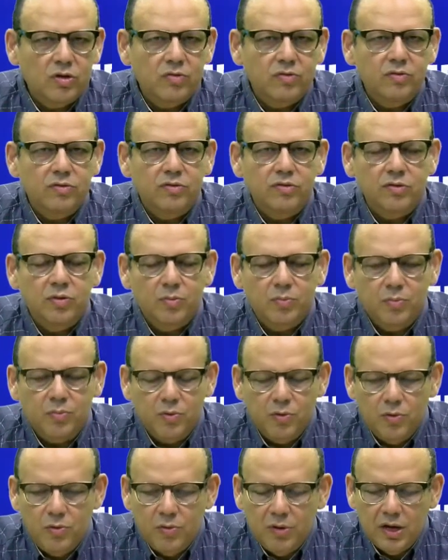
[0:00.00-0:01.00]
de función
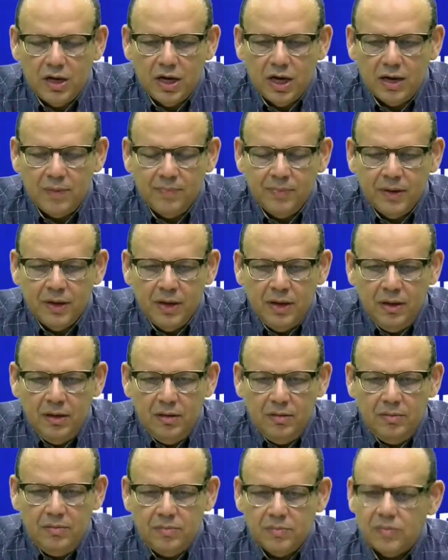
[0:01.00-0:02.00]
pública
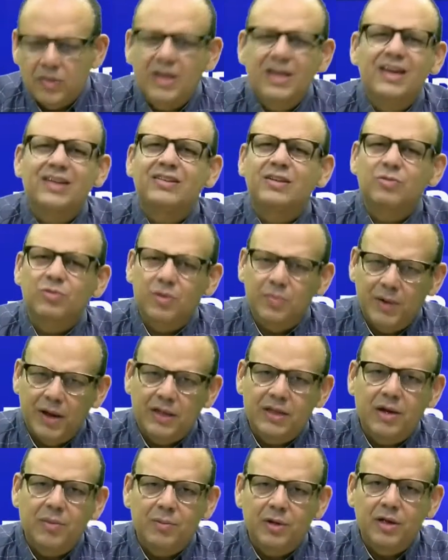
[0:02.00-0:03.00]
y haciendo el
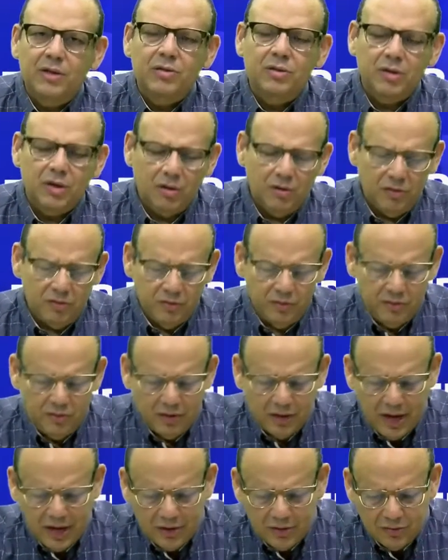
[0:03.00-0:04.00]
planteamiento de que los
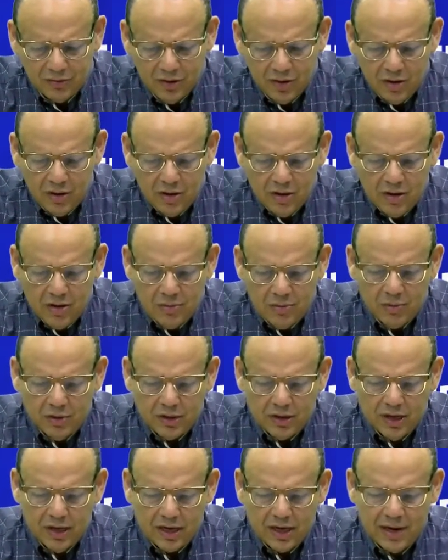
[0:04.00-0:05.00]
funcionarios
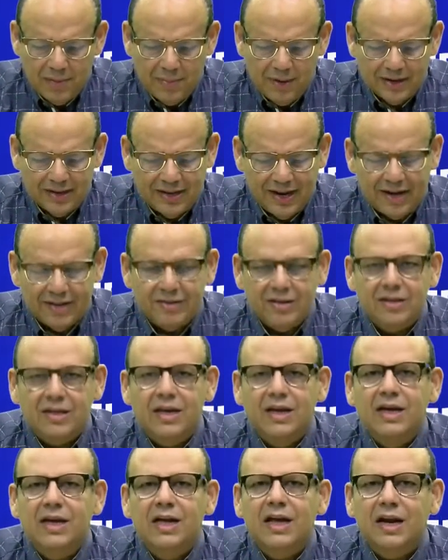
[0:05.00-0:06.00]
pues tienen que apartarse,
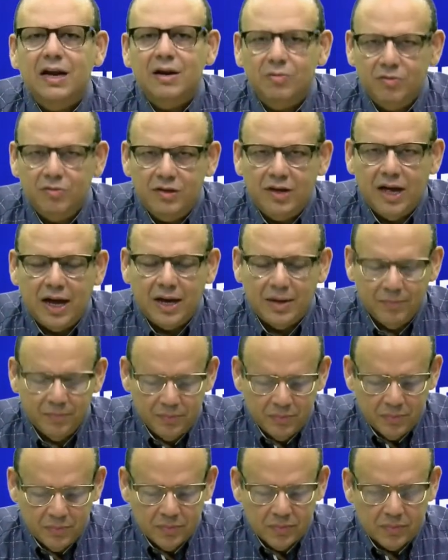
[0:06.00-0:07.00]
tienen que renunciar.
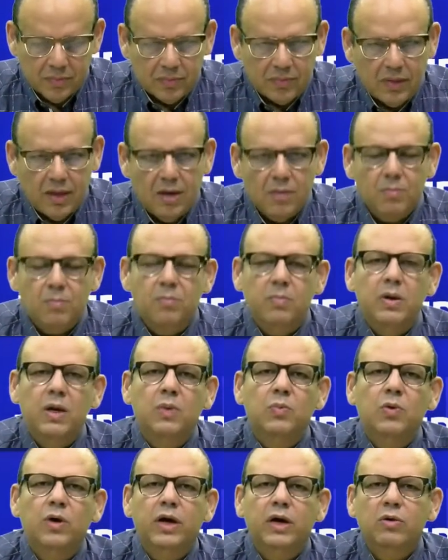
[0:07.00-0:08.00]

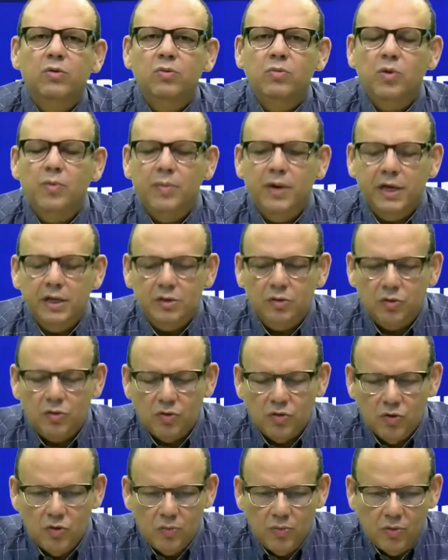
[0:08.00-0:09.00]
Vemos en un momento
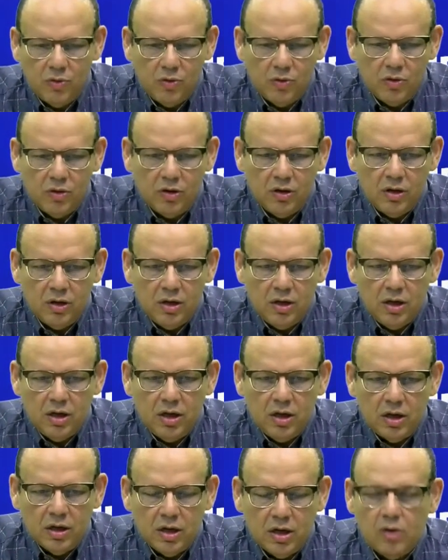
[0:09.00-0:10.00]
como
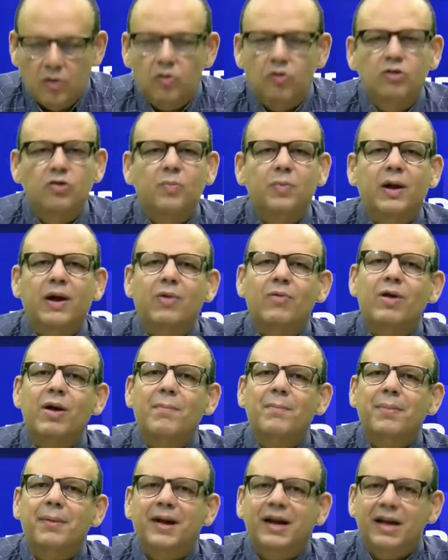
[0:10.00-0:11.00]
incluso para
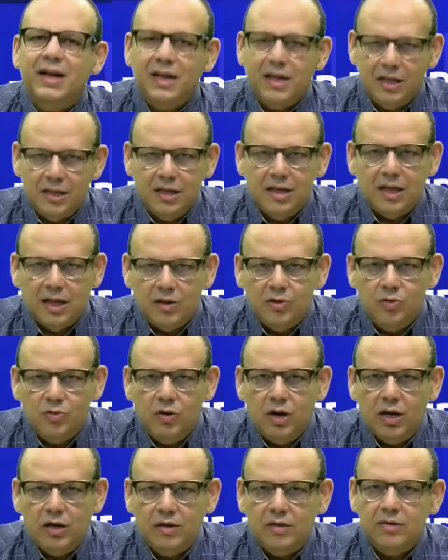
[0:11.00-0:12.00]
una
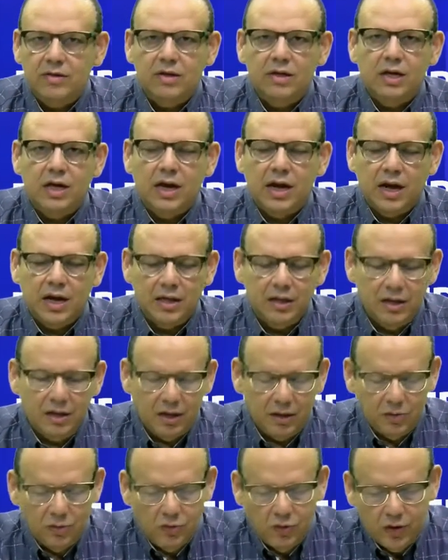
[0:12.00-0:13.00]
precandidatura, ni siquiera
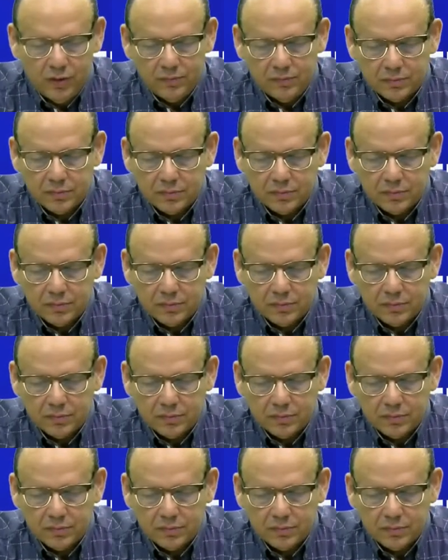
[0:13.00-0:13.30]
candidatura,